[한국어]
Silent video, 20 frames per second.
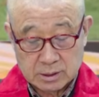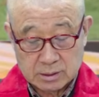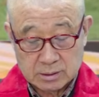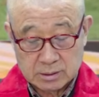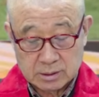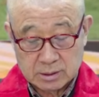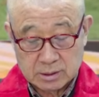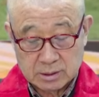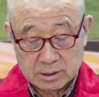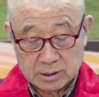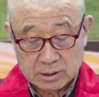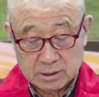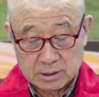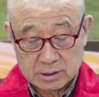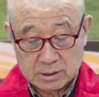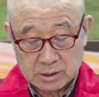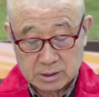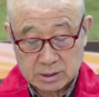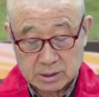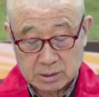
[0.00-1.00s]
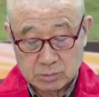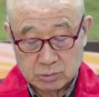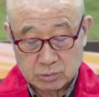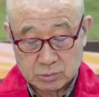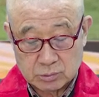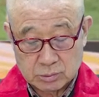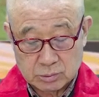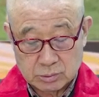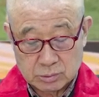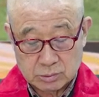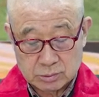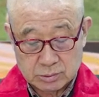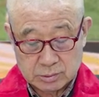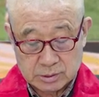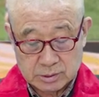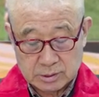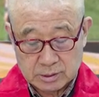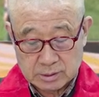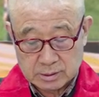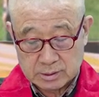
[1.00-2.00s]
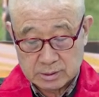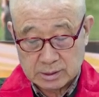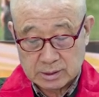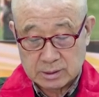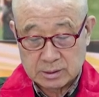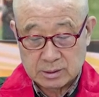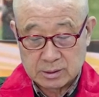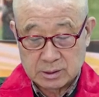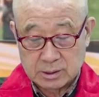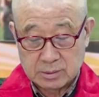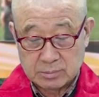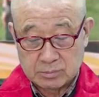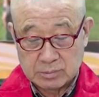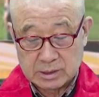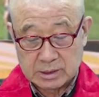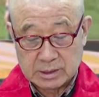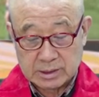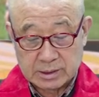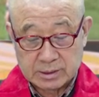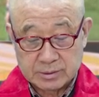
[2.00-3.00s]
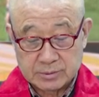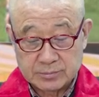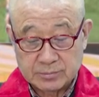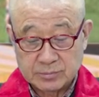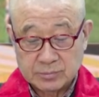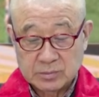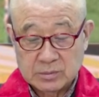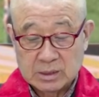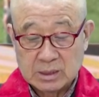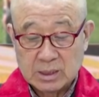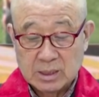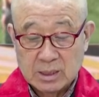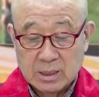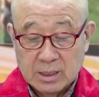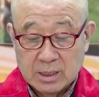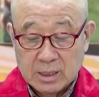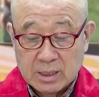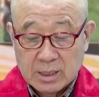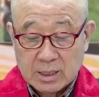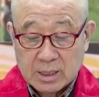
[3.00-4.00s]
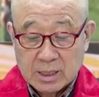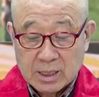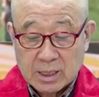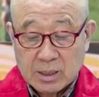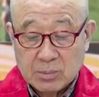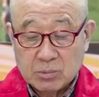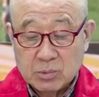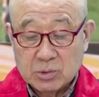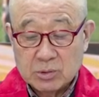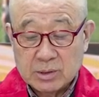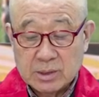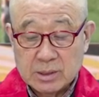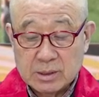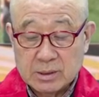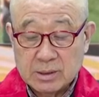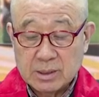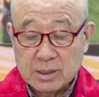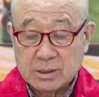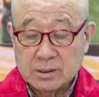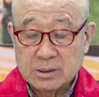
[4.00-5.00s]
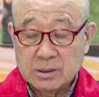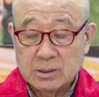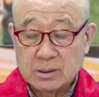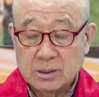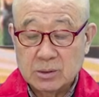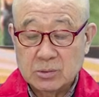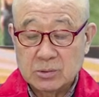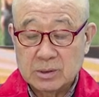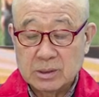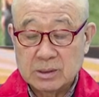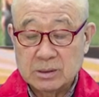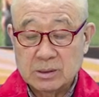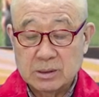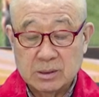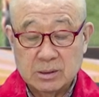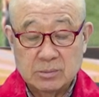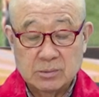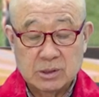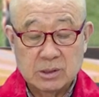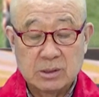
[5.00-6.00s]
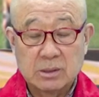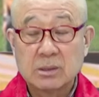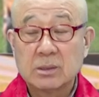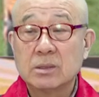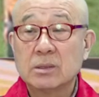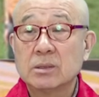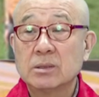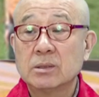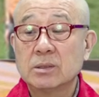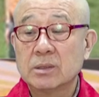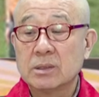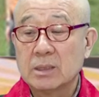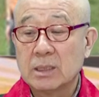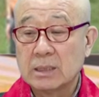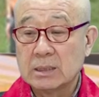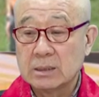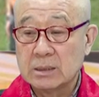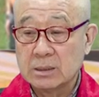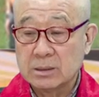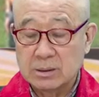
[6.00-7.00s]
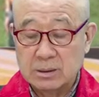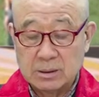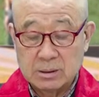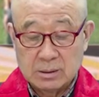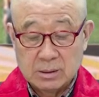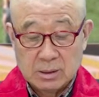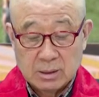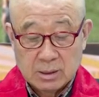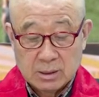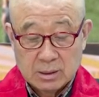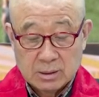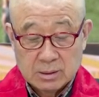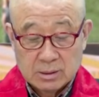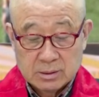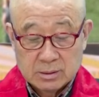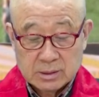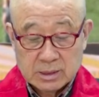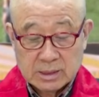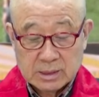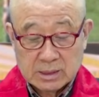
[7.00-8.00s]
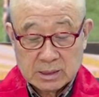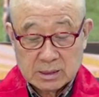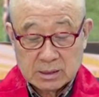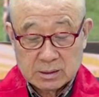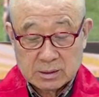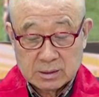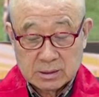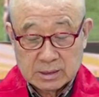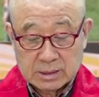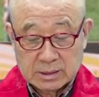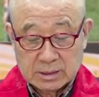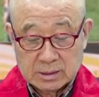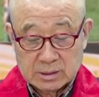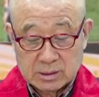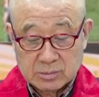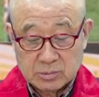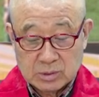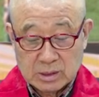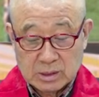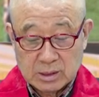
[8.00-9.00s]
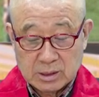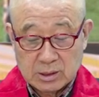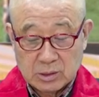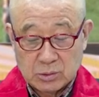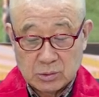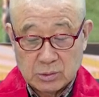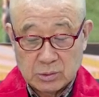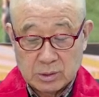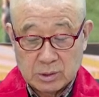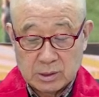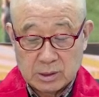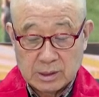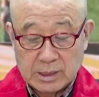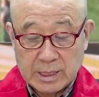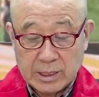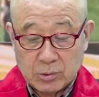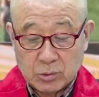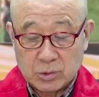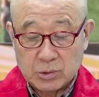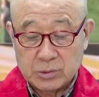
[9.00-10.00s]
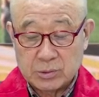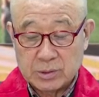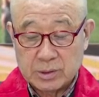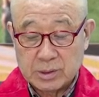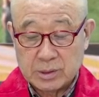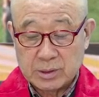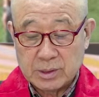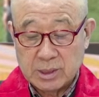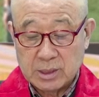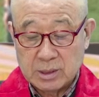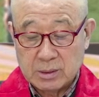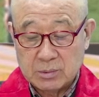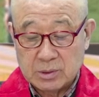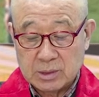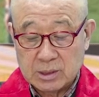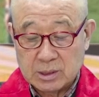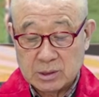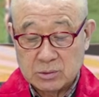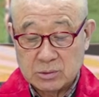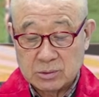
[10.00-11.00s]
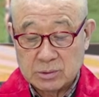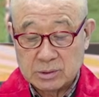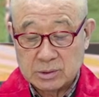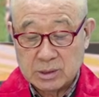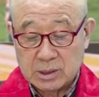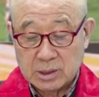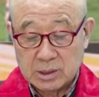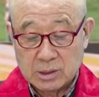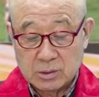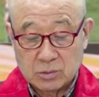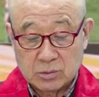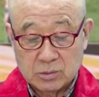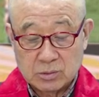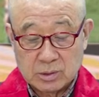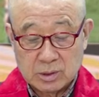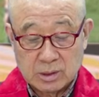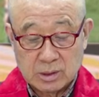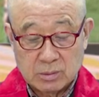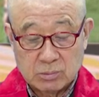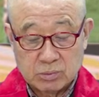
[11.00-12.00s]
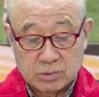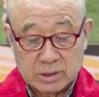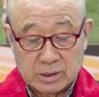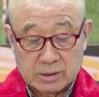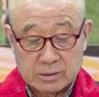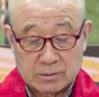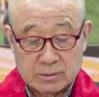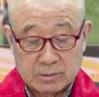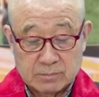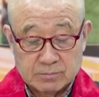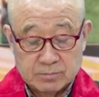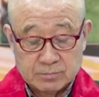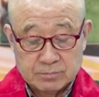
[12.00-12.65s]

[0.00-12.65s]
즐기는 이제 기분을 이제 느낍니다. 캄보디아는 내전을 겪고 난 지금 서서히 안정을 찾아가는 것 같았습니다. 이데올로기의 대립이 가져오는 사회 국가의 불안은